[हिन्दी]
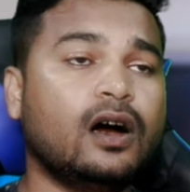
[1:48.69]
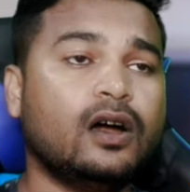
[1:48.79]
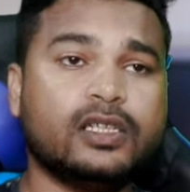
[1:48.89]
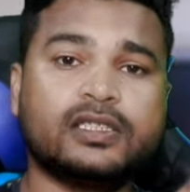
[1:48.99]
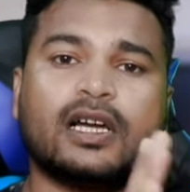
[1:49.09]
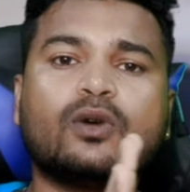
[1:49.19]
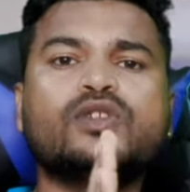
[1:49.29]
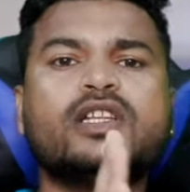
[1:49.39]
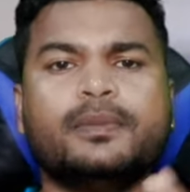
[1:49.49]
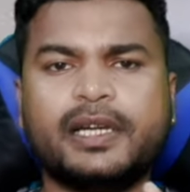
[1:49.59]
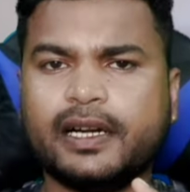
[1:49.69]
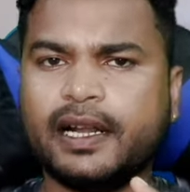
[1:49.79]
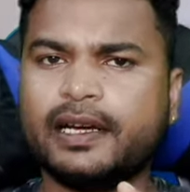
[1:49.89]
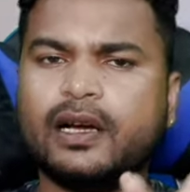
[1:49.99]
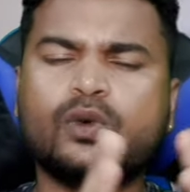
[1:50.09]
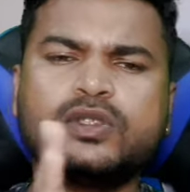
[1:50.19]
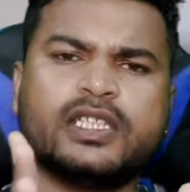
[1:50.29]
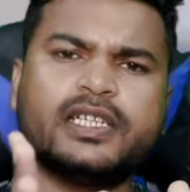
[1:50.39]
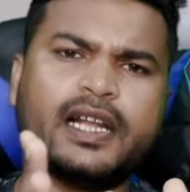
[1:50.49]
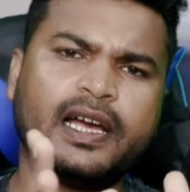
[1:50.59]
और इसका कुछ लिमिटेड रहेगा
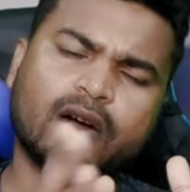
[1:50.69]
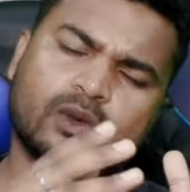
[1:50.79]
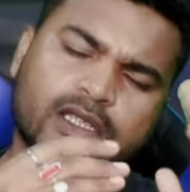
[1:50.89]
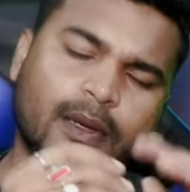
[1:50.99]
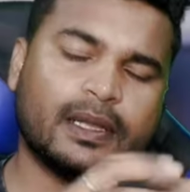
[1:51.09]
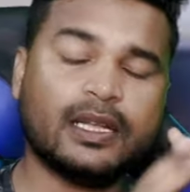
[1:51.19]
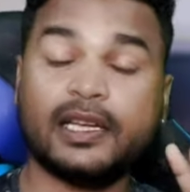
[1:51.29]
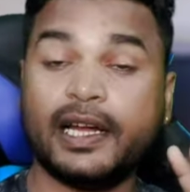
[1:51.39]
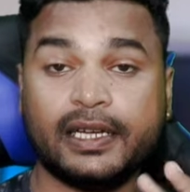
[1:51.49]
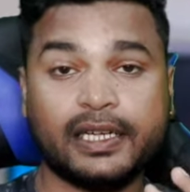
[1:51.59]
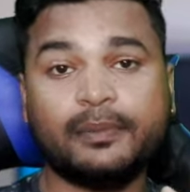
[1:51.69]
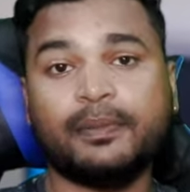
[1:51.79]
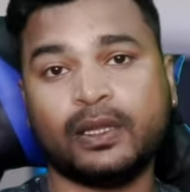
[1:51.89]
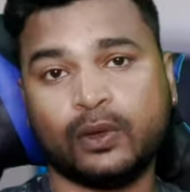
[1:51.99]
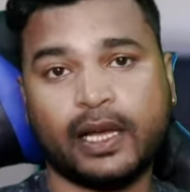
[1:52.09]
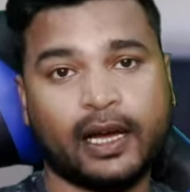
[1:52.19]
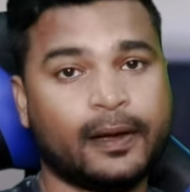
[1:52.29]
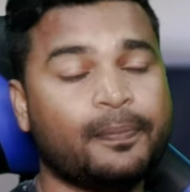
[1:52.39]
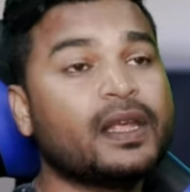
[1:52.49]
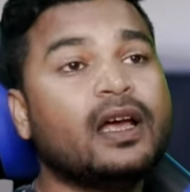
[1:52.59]
कुछ सीट रहेगा उसके बाद एडिटिंग बंद हो
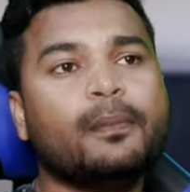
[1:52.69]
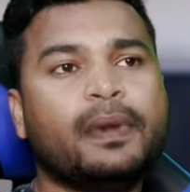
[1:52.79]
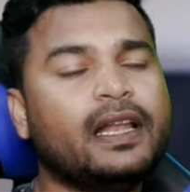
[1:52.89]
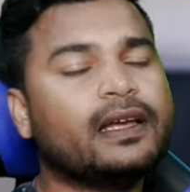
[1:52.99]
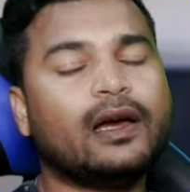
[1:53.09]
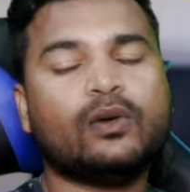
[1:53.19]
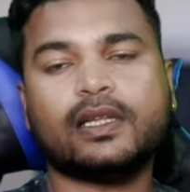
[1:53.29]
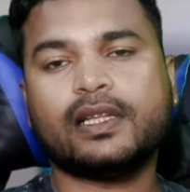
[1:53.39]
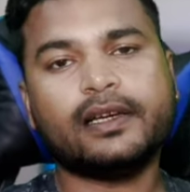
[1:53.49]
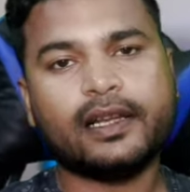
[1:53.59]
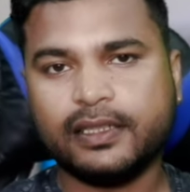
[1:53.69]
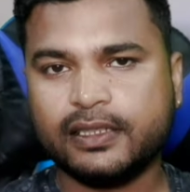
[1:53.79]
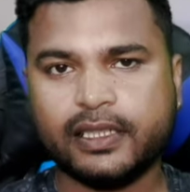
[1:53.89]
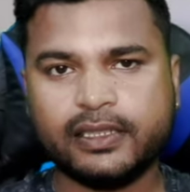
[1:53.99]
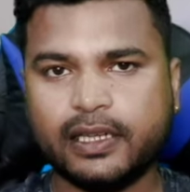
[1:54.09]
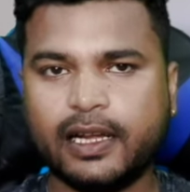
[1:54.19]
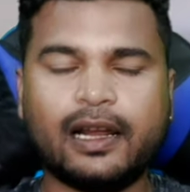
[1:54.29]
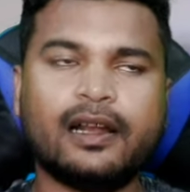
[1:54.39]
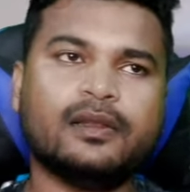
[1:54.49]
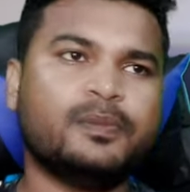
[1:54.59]
जाएगा पहले क्या होता था कि रजिस्ट्रेशन
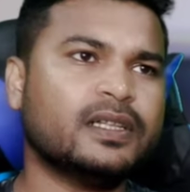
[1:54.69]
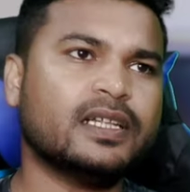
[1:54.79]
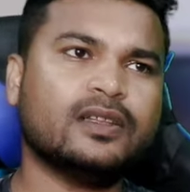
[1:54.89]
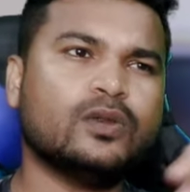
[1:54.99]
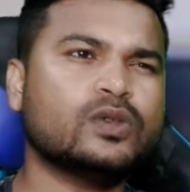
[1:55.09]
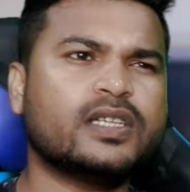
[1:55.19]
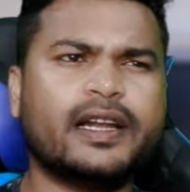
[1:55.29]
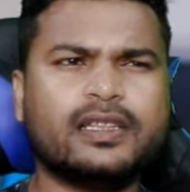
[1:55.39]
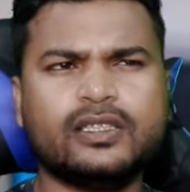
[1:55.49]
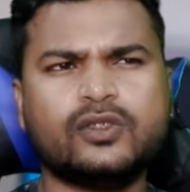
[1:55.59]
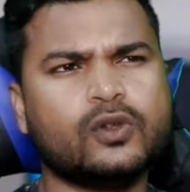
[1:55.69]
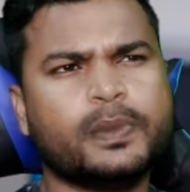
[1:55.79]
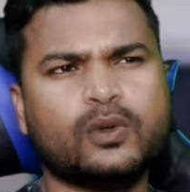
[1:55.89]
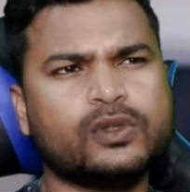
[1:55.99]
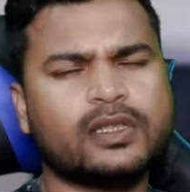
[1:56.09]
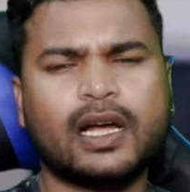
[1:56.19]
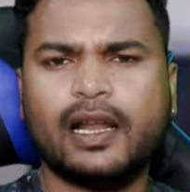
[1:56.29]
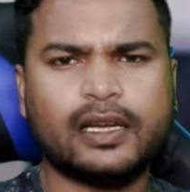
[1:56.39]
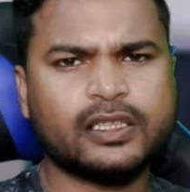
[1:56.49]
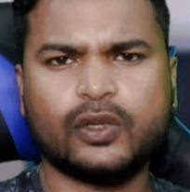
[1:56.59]
कराना पड़ता था तो साढ़े तीन सौ रुपये कुछ
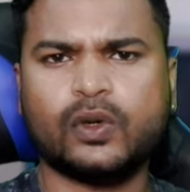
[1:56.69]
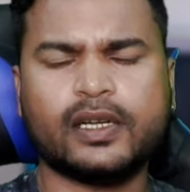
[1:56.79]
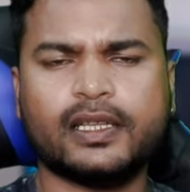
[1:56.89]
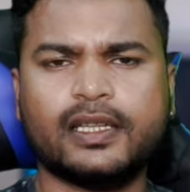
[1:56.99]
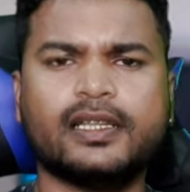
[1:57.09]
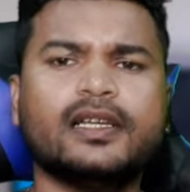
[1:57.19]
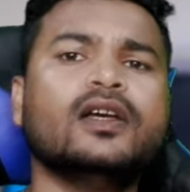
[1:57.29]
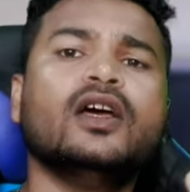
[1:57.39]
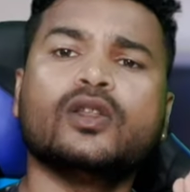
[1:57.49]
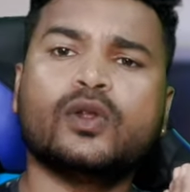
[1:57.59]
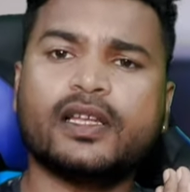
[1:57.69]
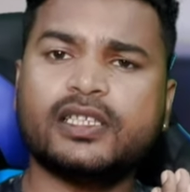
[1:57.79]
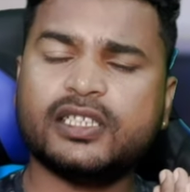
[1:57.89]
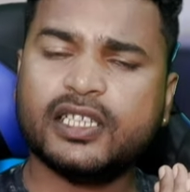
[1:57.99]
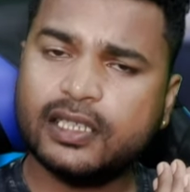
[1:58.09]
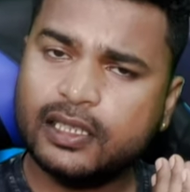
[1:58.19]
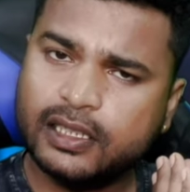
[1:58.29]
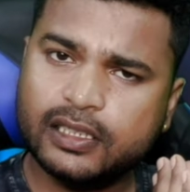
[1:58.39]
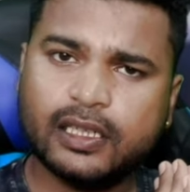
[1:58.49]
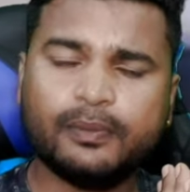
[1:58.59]
था अलग से नोट करते थे तो
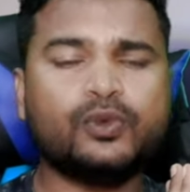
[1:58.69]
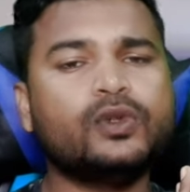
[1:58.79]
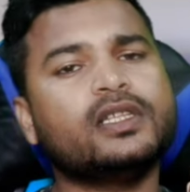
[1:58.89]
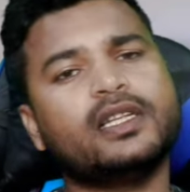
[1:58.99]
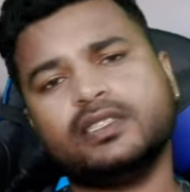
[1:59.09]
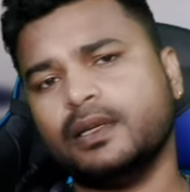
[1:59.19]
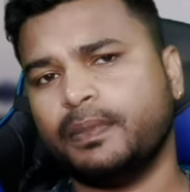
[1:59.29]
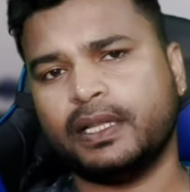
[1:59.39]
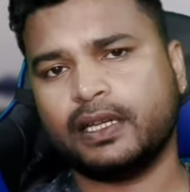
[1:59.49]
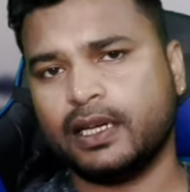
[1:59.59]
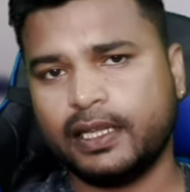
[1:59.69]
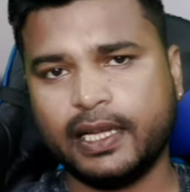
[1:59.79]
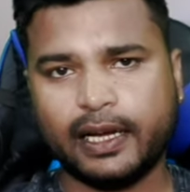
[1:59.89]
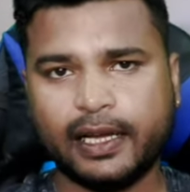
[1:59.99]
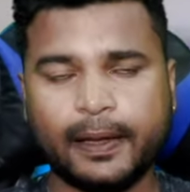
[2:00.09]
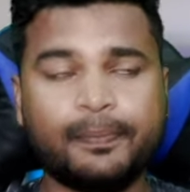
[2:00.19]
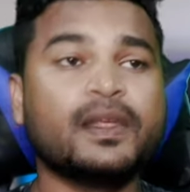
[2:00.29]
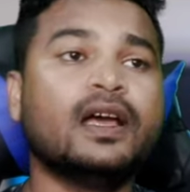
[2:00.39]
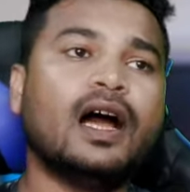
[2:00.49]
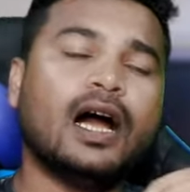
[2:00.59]
रजिस्ट्रेशन सिस्टम पूरी तरह से बंद कर दिया गया
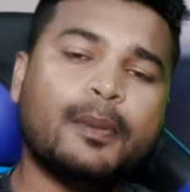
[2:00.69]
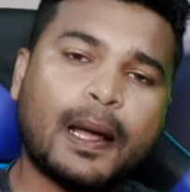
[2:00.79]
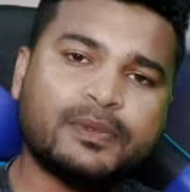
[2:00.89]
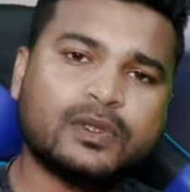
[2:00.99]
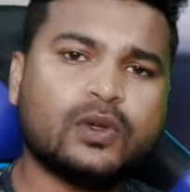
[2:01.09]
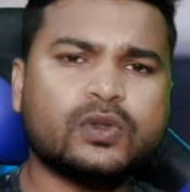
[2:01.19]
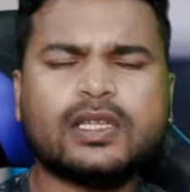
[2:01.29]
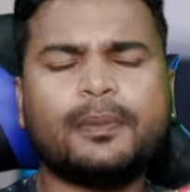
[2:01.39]
है अब आपको